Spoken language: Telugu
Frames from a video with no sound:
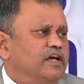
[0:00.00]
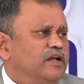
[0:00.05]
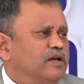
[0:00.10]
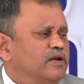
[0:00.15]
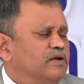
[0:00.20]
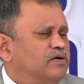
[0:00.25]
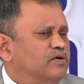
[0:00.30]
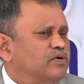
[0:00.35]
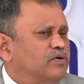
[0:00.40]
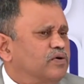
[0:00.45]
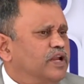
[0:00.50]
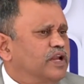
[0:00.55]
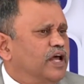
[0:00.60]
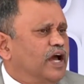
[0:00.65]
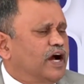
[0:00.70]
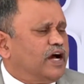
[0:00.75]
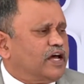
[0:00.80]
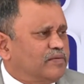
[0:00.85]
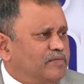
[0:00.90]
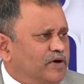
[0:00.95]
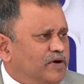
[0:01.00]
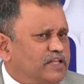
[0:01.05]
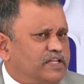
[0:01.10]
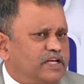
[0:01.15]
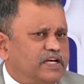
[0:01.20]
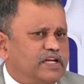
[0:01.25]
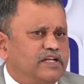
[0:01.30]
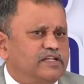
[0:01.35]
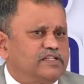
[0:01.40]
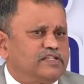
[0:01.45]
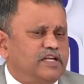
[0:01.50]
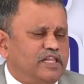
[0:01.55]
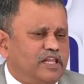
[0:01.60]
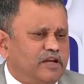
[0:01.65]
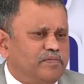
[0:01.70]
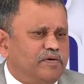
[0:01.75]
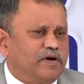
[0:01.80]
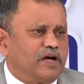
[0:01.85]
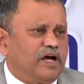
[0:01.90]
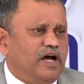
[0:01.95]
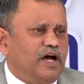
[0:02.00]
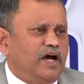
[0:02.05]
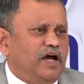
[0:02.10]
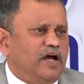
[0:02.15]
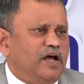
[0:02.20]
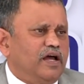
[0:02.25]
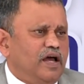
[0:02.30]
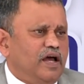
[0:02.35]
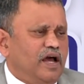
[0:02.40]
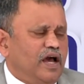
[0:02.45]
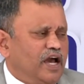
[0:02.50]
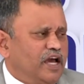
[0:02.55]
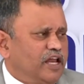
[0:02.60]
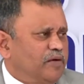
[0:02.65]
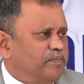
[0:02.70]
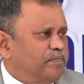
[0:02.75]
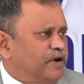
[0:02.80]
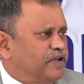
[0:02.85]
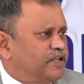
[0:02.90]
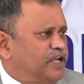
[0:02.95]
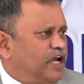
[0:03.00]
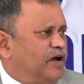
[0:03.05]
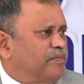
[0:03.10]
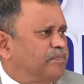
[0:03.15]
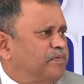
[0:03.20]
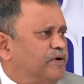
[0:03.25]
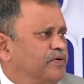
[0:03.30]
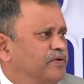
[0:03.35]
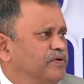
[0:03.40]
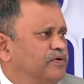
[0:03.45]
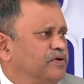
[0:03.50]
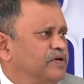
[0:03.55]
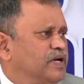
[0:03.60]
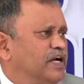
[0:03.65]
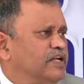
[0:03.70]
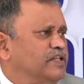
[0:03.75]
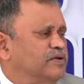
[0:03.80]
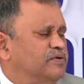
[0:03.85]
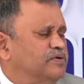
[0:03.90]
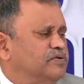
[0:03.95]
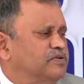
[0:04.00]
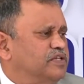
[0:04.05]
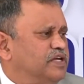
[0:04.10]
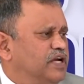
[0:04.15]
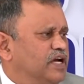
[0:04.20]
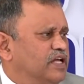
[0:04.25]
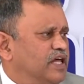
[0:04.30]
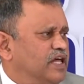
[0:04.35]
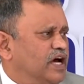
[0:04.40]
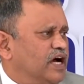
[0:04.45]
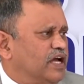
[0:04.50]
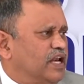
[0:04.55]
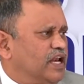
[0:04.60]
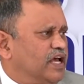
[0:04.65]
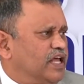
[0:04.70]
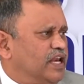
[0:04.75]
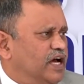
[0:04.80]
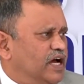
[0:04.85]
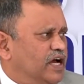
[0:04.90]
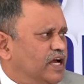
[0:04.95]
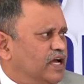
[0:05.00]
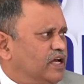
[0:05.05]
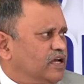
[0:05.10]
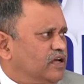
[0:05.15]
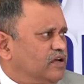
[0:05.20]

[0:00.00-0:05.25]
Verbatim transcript: ఎన్నికల్లో కొన్ని అక్రమాలు జరిగిన సందర్భంగా ఆయన ప్రజా ప్రయోజనాల దృష్ట్యా దాఖలైన